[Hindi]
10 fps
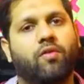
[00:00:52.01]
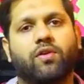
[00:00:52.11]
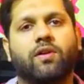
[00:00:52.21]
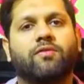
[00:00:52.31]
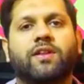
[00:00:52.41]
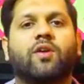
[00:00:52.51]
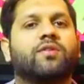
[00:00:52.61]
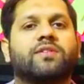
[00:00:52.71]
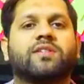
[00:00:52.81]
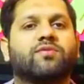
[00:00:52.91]
ओवरऑल
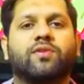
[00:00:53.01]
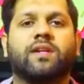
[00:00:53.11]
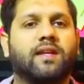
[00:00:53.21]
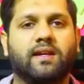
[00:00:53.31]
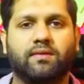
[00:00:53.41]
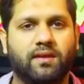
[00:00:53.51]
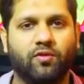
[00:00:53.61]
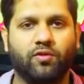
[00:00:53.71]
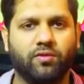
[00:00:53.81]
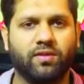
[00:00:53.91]
विदाउट ट्रस्ट वो नहीं एग्जीक्यूट हो